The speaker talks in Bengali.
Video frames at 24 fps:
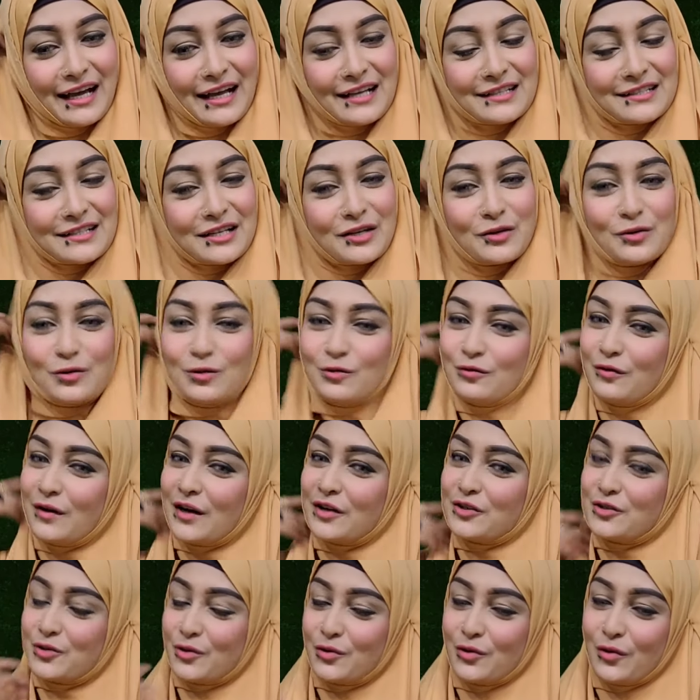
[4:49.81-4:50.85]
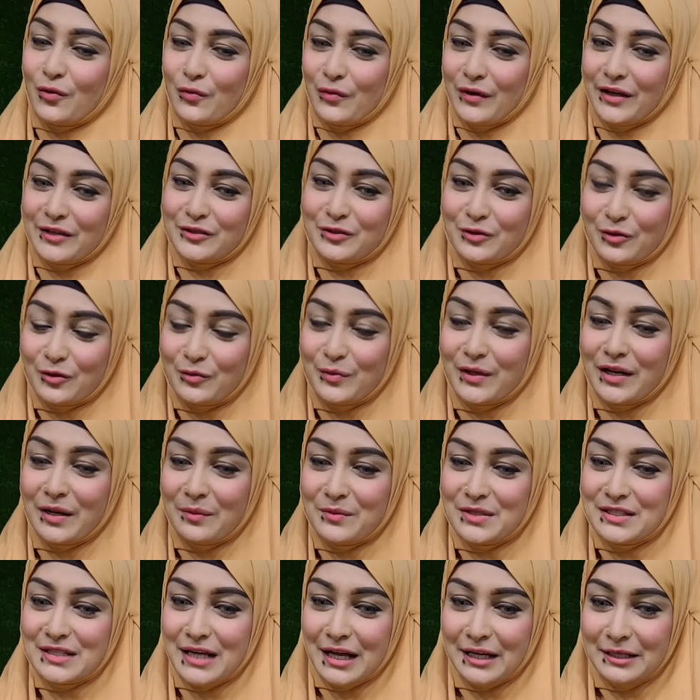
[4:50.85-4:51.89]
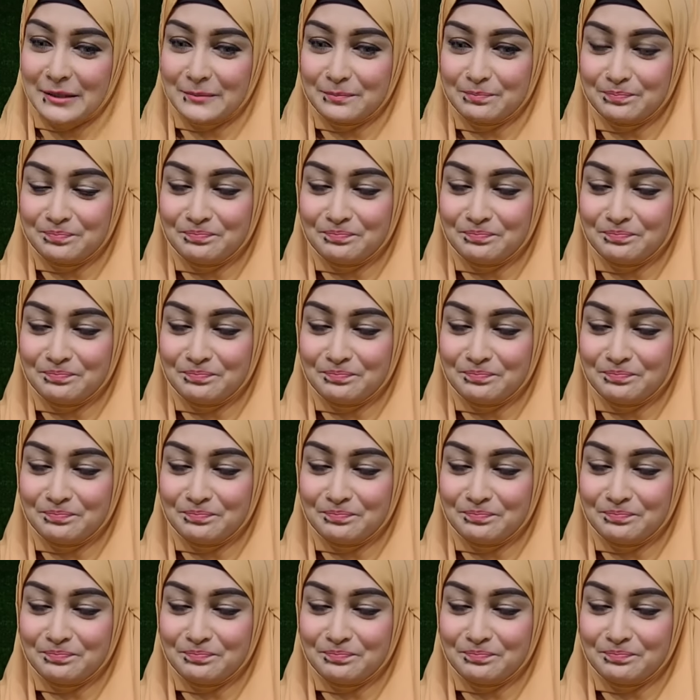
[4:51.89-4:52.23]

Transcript: আজকে গুলফার জন্য ওয়েট করবেন আমি জানি